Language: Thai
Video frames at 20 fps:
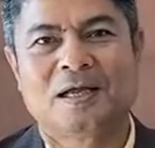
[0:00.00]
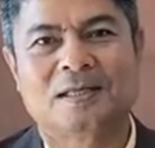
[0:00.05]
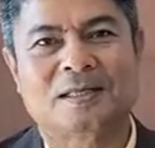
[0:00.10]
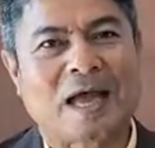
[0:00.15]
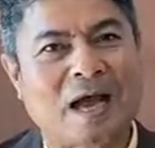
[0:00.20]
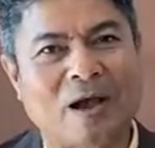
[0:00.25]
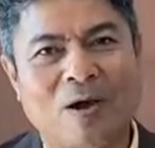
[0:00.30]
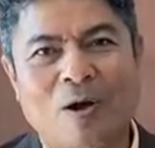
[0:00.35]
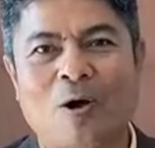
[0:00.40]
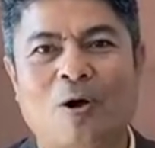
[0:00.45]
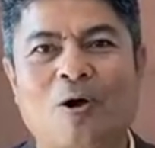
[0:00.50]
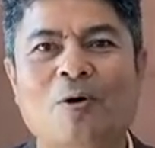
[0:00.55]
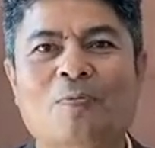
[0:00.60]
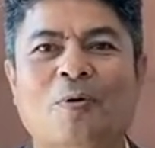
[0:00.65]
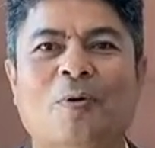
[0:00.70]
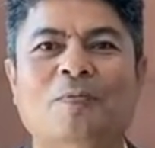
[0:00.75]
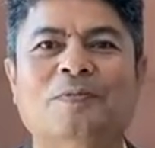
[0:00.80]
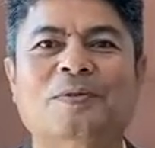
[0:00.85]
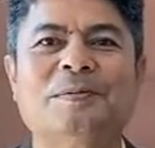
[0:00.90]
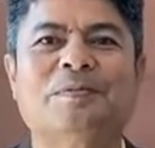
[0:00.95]
ทางออกของ
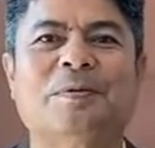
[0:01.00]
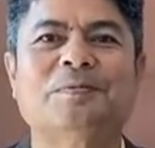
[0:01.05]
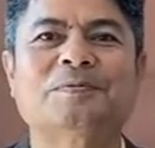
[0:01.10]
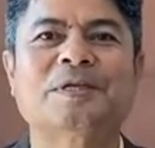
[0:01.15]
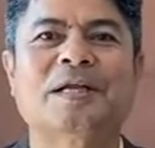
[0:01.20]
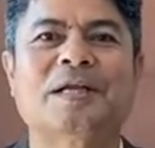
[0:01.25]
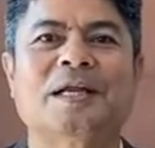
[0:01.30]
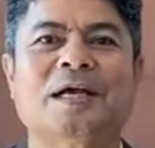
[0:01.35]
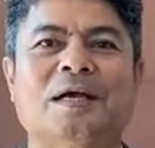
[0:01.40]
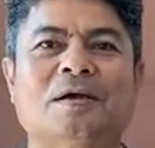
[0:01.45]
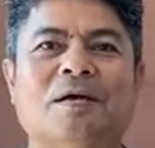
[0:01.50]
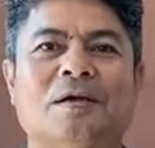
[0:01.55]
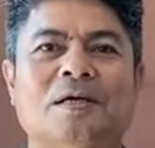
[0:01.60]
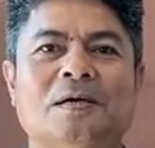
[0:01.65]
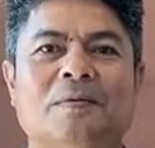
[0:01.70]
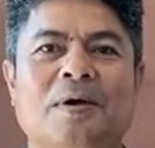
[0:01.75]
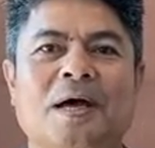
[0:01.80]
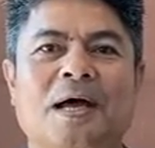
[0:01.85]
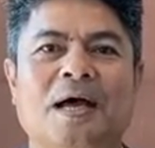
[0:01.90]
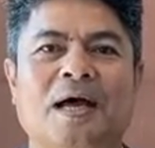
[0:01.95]
ผมที่ผมเสนอก็
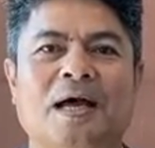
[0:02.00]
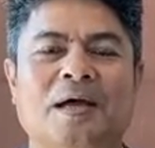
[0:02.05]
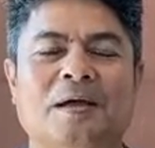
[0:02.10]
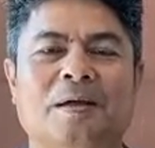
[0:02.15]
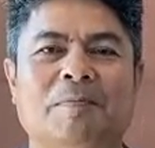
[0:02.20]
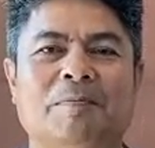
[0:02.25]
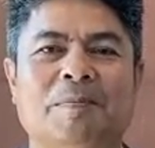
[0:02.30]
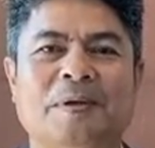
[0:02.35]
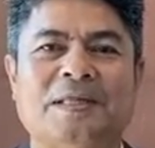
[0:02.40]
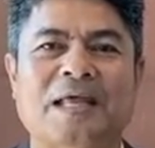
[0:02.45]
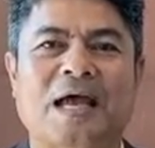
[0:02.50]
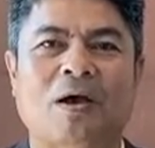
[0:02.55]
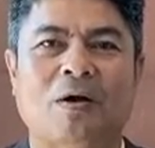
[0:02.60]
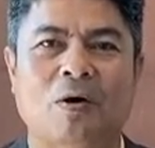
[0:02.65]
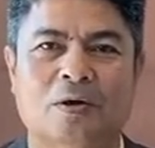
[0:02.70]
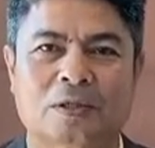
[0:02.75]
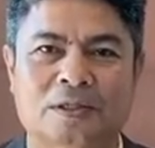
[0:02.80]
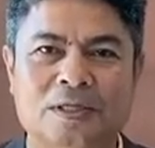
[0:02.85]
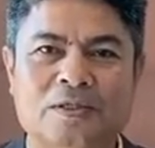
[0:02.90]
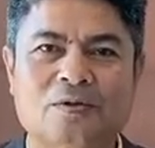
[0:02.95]
คือว่าเป็นทางอ
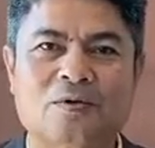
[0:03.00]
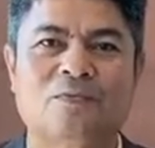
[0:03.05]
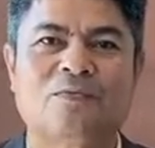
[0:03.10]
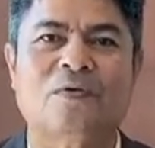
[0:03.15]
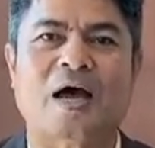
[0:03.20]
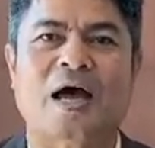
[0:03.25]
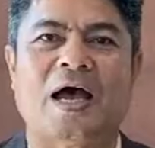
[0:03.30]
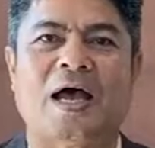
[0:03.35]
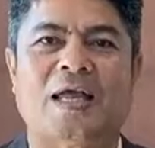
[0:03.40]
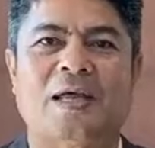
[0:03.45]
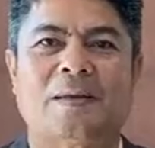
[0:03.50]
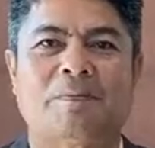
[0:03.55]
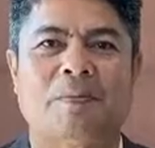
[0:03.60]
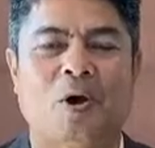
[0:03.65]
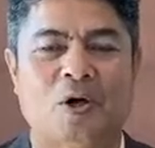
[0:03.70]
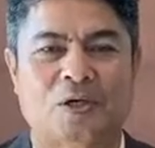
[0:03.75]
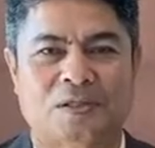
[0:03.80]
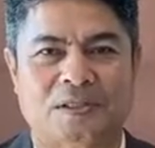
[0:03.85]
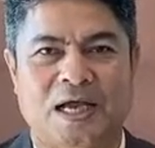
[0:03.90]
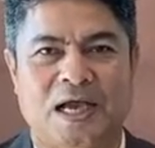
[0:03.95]
อกที่ทุกฝ่ายพ
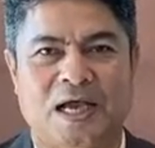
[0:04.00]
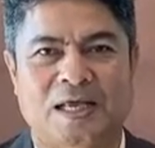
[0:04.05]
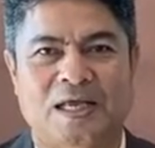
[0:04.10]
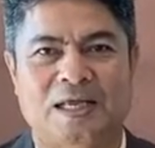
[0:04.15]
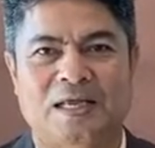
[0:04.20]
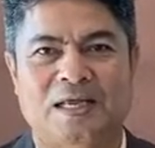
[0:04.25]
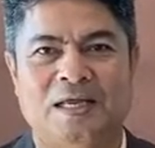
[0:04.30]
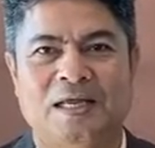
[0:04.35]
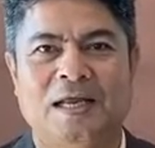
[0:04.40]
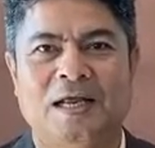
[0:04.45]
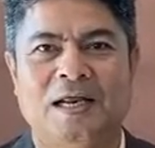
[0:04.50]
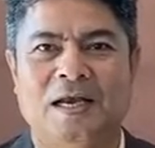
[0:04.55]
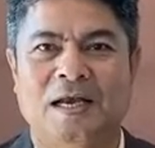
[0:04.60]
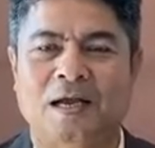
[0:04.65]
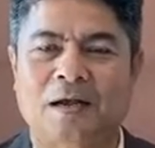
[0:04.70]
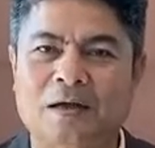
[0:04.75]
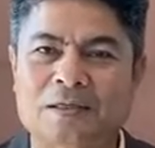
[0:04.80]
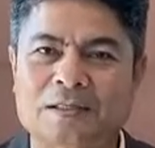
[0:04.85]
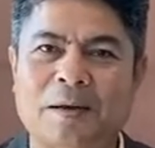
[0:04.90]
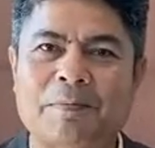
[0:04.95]
อใจ
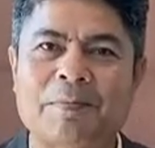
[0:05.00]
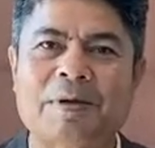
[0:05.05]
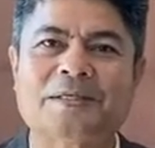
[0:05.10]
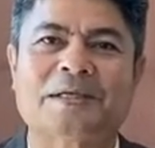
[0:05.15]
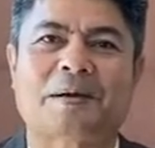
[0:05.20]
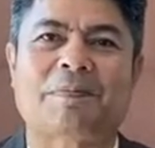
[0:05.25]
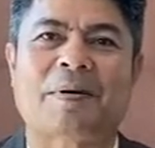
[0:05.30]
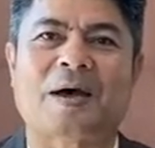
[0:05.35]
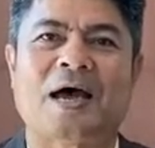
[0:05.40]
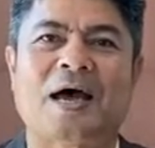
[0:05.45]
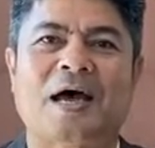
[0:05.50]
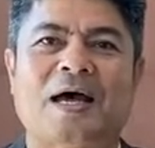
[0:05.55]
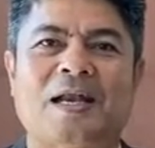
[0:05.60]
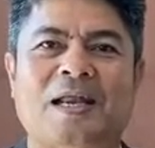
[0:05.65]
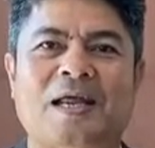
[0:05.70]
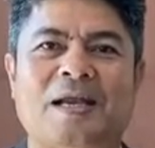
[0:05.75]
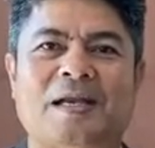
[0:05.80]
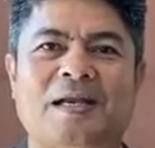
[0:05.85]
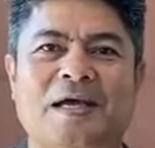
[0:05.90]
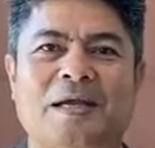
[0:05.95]
และก็ทำให้สภา
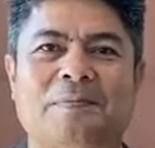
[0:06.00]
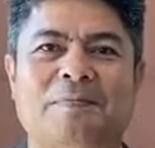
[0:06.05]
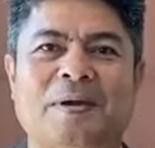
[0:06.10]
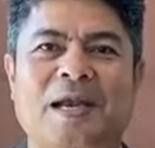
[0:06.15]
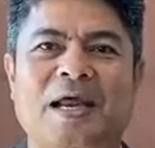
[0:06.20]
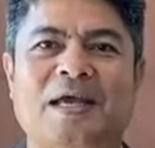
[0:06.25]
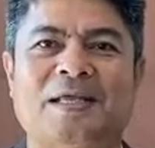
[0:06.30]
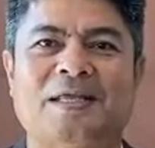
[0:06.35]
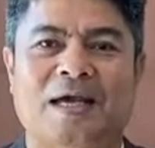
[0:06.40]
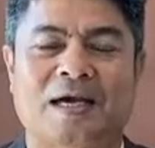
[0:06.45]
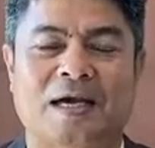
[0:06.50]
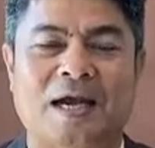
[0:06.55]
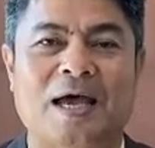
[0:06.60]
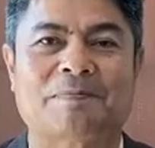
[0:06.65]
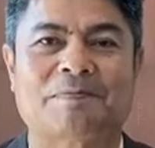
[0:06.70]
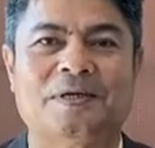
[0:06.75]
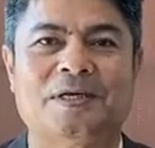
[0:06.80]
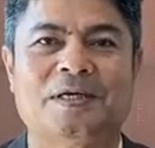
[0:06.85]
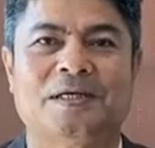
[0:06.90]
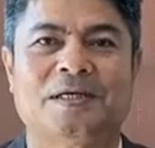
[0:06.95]
เนี่ยเดินไปได้อย่างรา
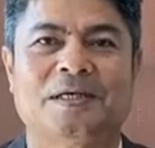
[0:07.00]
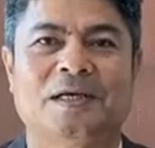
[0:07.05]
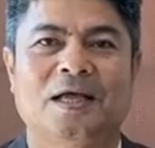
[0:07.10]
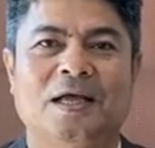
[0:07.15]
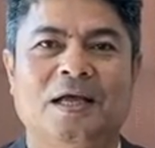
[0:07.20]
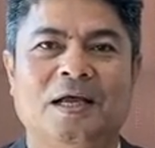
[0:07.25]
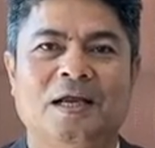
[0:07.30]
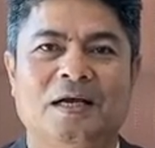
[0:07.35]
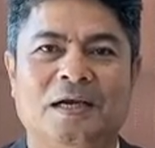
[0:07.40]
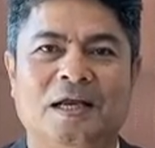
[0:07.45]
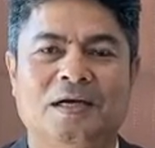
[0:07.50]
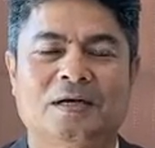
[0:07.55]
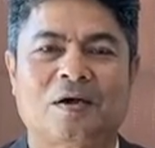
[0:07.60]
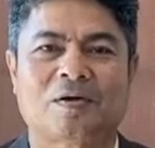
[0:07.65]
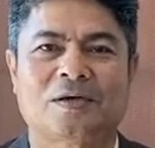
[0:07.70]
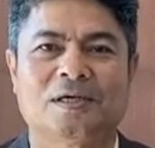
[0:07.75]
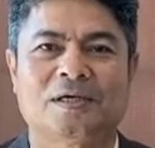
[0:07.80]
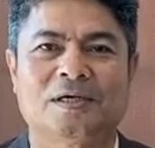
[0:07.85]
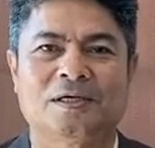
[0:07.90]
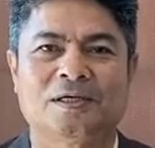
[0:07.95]
บรื่นนั่นก็
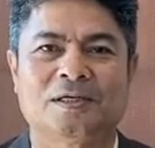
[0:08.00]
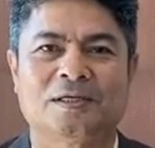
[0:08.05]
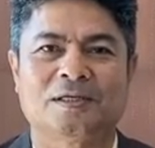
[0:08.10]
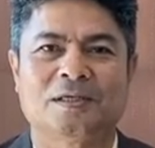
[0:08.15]
คือ